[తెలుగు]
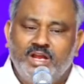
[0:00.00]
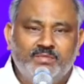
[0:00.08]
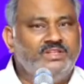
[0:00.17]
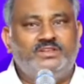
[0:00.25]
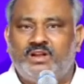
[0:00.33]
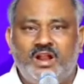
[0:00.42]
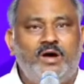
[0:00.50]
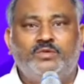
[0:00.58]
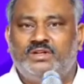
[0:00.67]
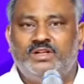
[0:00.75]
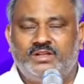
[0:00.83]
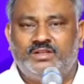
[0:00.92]
ఈ మధ్య
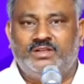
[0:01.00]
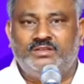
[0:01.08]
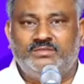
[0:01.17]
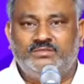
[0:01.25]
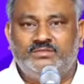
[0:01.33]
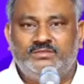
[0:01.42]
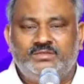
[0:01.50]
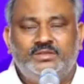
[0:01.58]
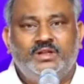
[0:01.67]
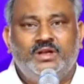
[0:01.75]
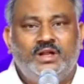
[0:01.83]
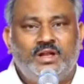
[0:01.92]
రావట్లేదట
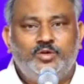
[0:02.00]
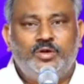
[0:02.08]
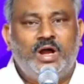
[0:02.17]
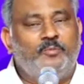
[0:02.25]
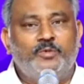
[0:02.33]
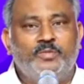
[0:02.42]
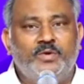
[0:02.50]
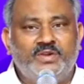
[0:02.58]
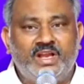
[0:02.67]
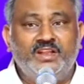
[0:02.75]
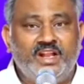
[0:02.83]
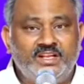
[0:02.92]
అప్పుడు మేము
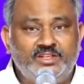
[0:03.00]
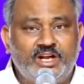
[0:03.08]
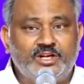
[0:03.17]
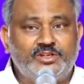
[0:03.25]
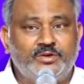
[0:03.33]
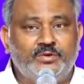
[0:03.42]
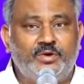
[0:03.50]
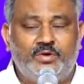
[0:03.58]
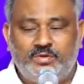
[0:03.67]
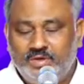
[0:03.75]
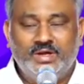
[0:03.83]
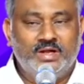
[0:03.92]
ఎన్ఏడి జంక్షన్లో
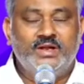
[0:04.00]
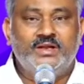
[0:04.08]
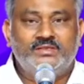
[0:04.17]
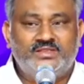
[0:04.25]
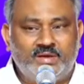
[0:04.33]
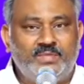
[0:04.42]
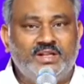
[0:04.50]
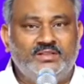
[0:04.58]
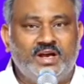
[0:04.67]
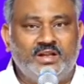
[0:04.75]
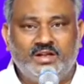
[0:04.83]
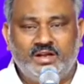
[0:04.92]

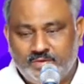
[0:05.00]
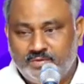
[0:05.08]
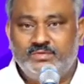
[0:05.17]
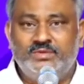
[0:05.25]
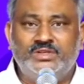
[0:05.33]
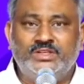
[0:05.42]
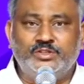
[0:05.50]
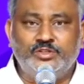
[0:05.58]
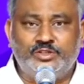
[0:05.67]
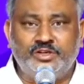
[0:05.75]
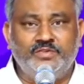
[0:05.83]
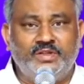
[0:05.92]
సమాధానం గారు
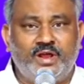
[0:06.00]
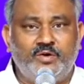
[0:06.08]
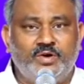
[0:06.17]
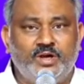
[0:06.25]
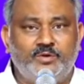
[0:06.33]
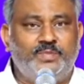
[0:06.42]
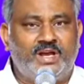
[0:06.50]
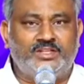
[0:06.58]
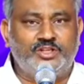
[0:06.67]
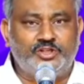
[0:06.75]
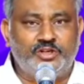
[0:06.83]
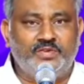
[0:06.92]
జీవీరావు గారు
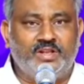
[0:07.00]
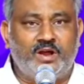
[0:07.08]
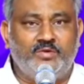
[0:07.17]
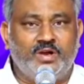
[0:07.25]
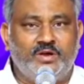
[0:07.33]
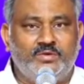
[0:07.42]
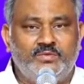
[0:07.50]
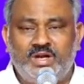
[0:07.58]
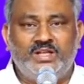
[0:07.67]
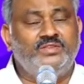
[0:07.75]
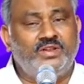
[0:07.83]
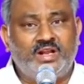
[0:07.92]
పాస్టర్ జీవీరావు గారు
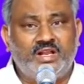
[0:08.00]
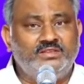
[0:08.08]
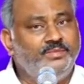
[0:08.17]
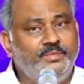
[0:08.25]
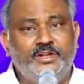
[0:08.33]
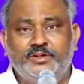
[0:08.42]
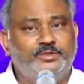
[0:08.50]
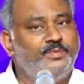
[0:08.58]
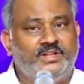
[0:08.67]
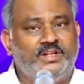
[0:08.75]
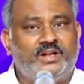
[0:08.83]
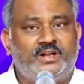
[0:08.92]
వాళ్ళందరూ కలిసి మీటింగ్స్
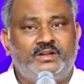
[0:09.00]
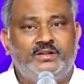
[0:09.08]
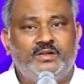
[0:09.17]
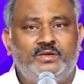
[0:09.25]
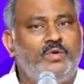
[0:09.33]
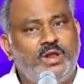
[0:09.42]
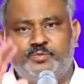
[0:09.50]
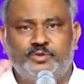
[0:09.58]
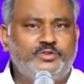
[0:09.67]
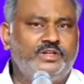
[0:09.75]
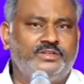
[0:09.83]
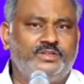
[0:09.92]
పెట్టారు అక్కడ వాల్
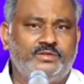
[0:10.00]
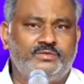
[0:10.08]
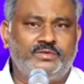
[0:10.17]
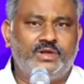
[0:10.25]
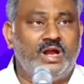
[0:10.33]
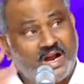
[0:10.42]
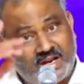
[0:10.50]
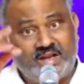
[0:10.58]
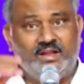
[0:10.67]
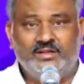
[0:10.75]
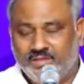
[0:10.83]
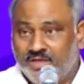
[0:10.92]
పోస్టులు వేశారు
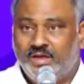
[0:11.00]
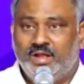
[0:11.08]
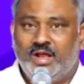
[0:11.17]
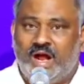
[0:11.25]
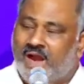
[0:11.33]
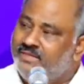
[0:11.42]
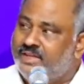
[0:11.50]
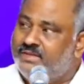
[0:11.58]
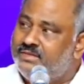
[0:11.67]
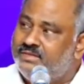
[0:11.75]
అక్కడ అయితే